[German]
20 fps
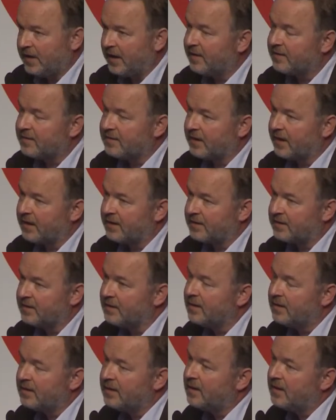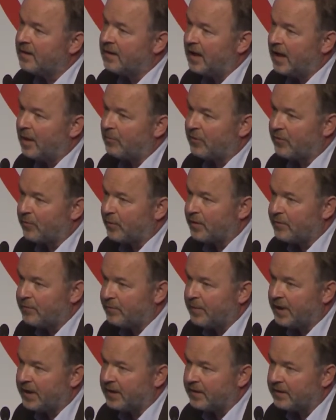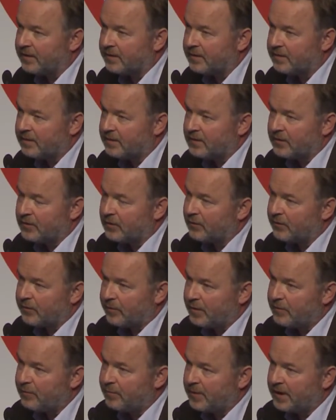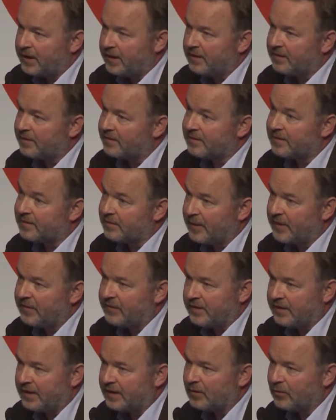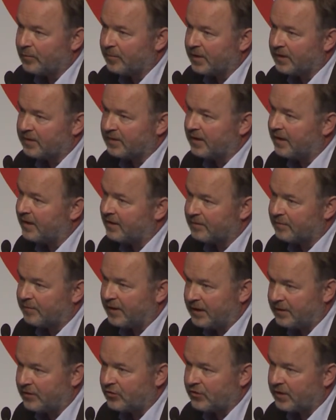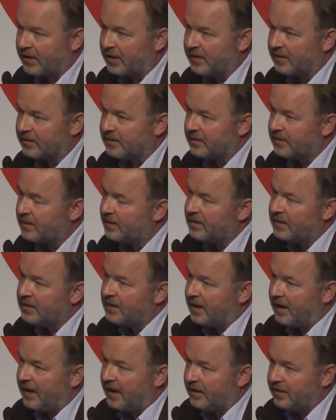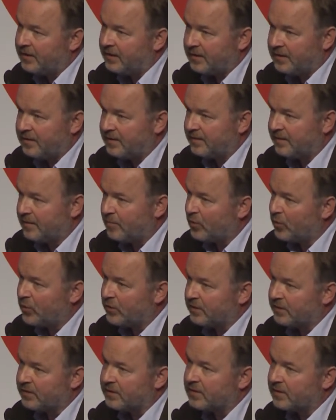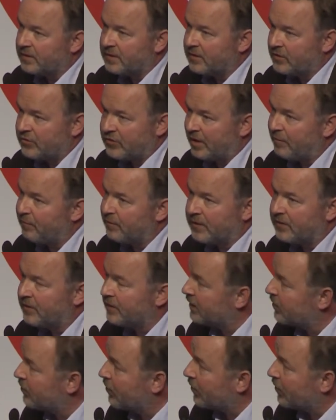erst retten ab zwölf Meilen. Und zwölf Meilen, das sind 20 Kilometer, eine weite Strecke. Einige dieser Boote schaffen es nicht